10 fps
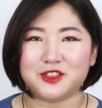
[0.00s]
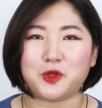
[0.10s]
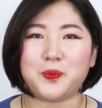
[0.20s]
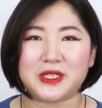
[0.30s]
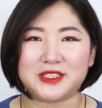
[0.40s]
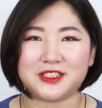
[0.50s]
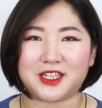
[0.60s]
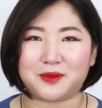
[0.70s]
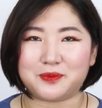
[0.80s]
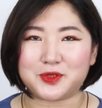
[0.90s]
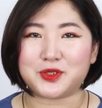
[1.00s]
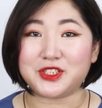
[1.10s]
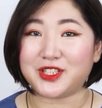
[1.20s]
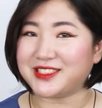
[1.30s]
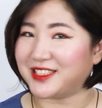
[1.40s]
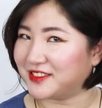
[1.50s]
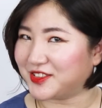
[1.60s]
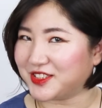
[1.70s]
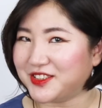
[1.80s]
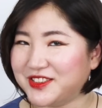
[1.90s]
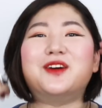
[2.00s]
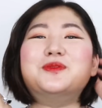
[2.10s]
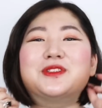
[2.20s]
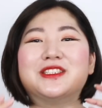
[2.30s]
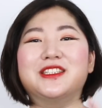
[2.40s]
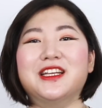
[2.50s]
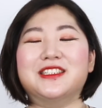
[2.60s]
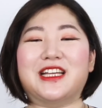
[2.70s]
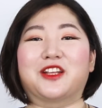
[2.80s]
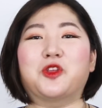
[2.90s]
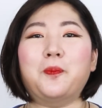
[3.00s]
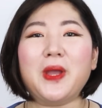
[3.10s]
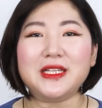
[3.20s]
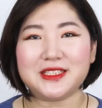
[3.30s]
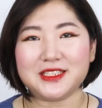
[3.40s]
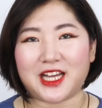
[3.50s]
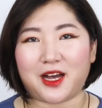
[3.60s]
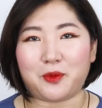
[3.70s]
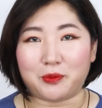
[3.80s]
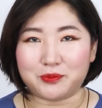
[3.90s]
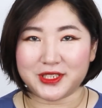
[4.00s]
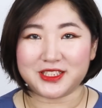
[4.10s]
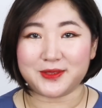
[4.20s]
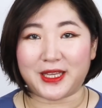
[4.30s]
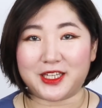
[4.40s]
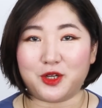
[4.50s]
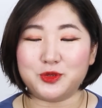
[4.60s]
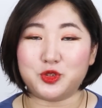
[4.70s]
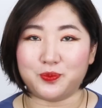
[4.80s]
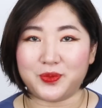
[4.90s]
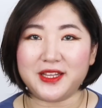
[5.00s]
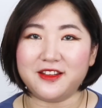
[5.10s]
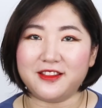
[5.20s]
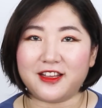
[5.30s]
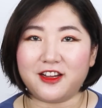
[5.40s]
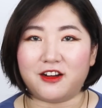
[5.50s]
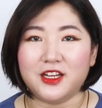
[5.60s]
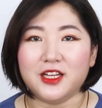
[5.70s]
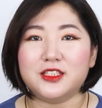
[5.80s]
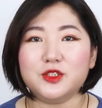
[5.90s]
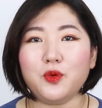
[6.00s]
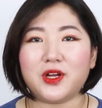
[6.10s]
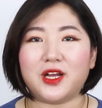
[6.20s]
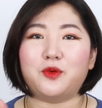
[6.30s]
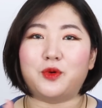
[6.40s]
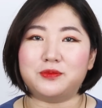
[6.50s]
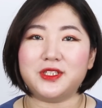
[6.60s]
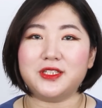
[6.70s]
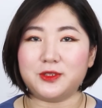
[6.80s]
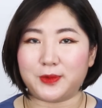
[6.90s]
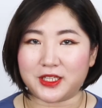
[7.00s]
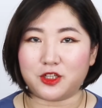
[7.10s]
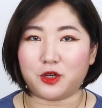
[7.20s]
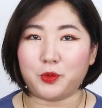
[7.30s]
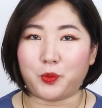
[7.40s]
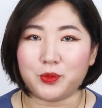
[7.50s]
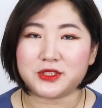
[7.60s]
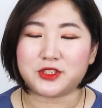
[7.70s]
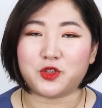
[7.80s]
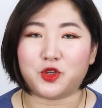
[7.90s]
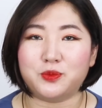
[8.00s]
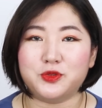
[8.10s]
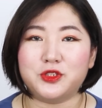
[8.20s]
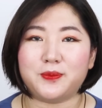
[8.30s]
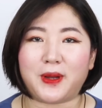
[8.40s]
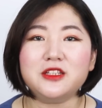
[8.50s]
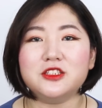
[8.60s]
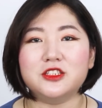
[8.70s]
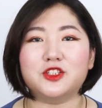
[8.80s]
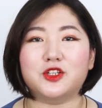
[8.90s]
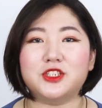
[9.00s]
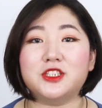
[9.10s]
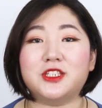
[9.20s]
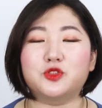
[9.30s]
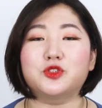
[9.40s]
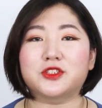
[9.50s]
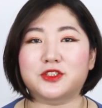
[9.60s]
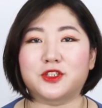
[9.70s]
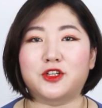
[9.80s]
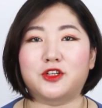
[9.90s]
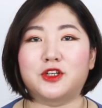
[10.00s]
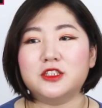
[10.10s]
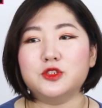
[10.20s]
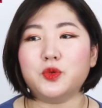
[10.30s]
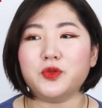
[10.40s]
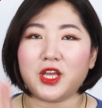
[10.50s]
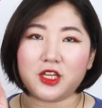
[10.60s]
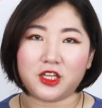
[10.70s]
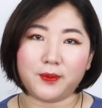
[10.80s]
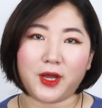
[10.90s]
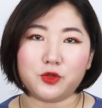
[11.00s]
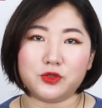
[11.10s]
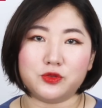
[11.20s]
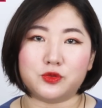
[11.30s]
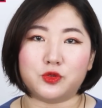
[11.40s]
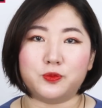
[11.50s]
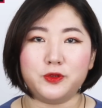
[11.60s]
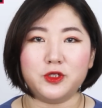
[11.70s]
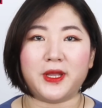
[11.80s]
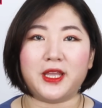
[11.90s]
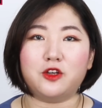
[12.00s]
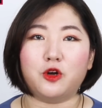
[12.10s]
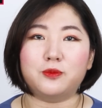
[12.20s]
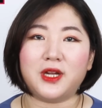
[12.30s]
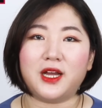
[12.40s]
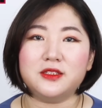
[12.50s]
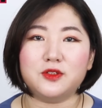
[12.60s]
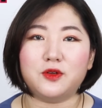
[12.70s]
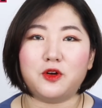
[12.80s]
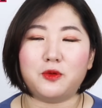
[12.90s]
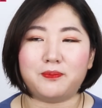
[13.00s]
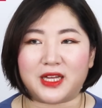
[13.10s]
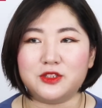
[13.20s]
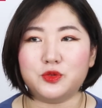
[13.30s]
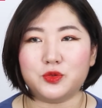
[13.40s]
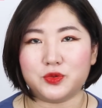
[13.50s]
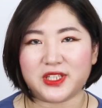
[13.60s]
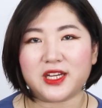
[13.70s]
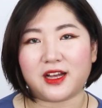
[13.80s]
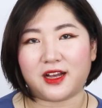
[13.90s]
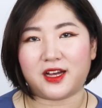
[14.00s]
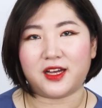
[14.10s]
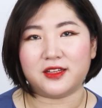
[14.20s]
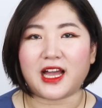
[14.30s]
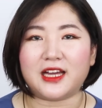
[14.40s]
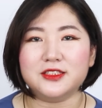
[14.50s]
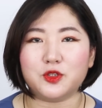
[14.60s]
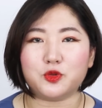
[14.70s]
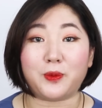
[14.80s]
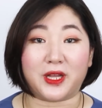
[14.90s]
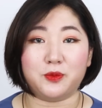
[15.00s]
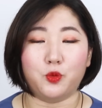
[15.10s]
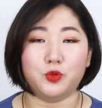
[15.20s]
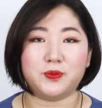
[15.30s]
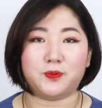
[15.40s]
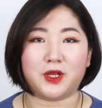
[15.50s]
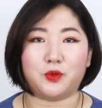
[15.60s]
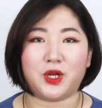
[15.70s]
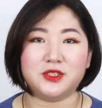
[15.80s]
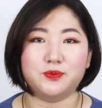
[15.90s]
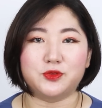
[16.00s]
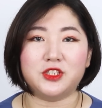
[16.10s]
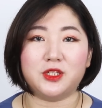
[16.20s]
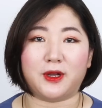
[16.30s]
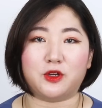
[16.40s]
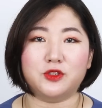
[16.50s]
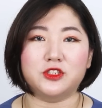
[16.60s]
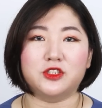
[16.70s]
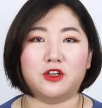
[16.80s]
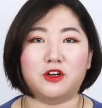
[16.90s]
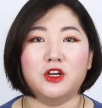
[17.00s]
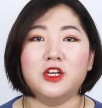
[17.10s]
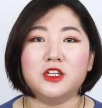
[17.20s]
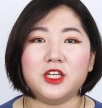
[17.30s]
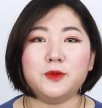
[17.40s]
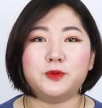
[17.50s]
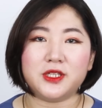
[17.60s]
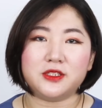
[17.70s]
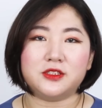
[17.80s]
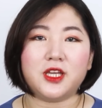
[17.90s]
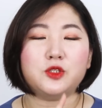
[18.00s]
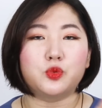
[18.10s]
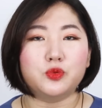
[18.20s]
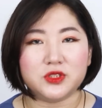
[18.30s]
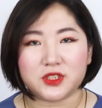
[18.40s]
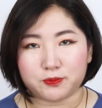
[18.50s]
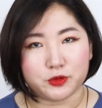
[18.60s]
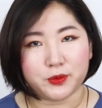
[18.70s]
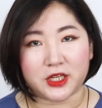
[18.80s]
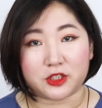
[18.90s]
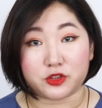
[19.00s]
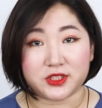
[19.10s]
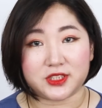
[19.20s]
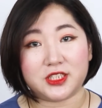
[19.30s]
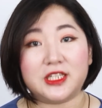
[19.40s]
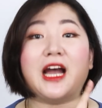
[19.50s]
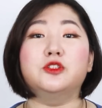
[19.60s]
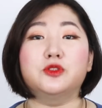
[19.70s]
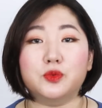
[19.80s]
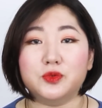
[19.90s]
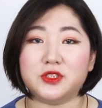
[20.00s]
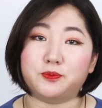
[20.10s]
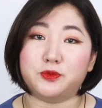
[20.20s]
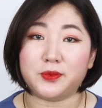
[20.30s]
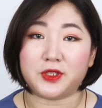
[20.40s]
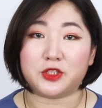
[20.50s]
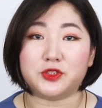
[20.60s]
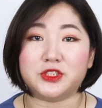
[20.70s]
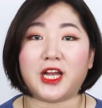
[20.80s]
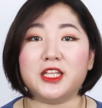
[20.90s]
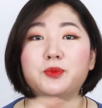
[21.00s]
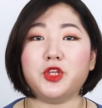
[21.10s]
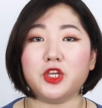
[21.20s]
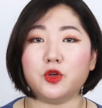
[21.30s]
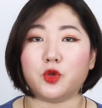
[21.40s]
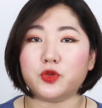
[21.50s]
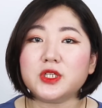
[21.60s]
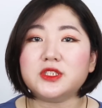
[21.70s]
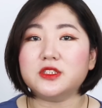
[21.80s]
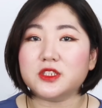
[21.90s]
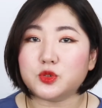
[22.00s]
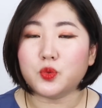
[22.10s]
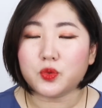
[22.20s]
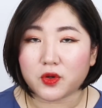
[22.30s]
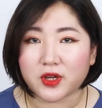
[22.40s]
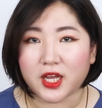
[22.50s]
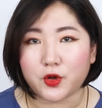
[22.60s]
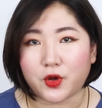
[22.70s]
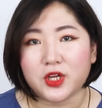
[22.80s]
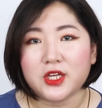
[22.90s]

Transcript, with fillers: 더페이스샵 저 싫어하지 않을 거죠? 아무튼 자, 더페이스샵 원브랜드 메이크업을 준비했는데요. 그동안 원브랜드 메이크업을 보면서 여러분들이 많은 의견을 내주셨어요. 기존에 2만원으로 풀 메이크업을 하는 것만으로는 약간 다른 것도 많이 보고 싶다고 하신 분들이 많거든요. 이 브랜드의 좋은 제품이라든지 안 좋은 제품이라든지 아니면 이건 어떻게 쓰는 게 좋은 건가요?